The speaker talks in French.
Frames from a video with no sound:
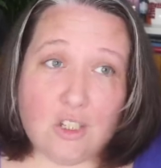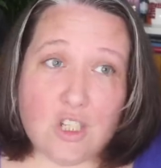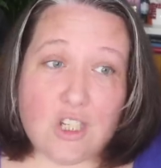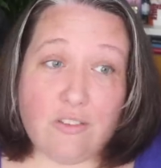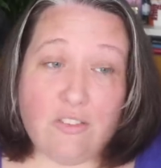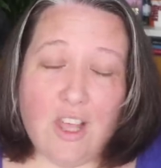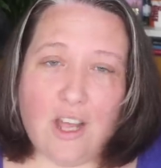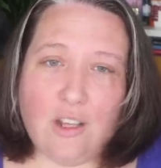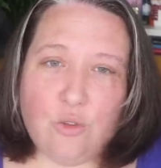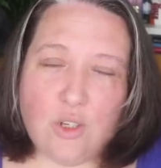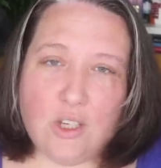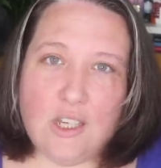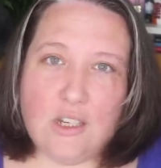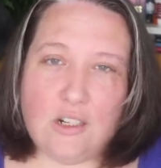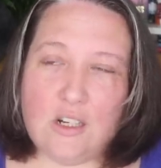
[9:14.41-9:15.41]
J'avais
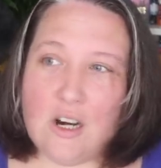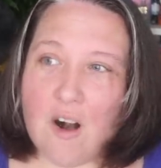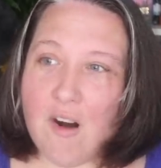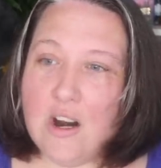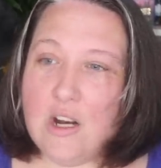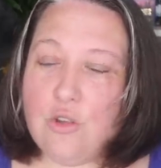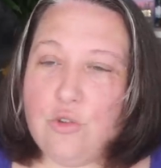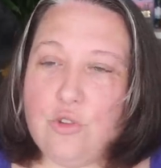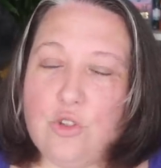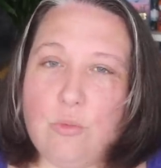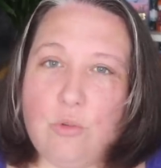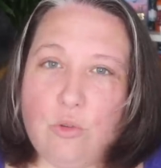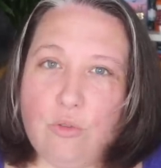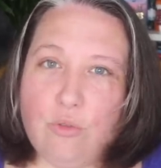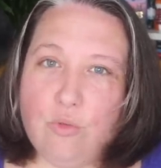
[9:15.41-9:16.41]
adoré,
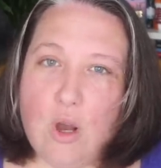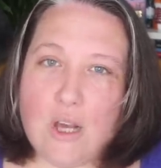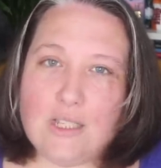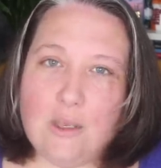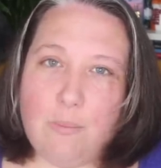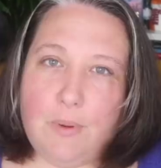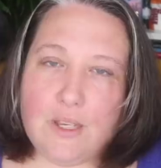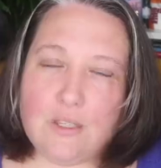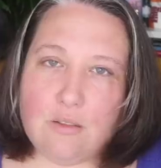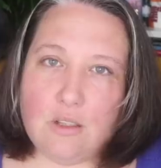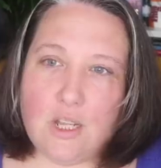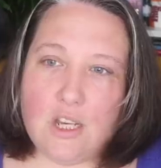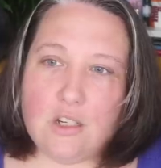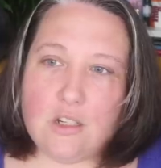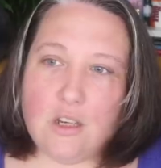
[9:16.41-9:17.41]
justement, voir ces
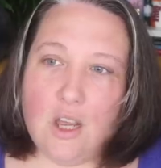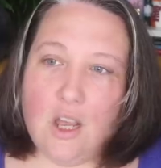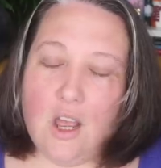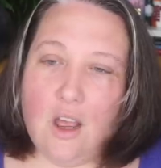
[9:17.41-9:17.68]
personnages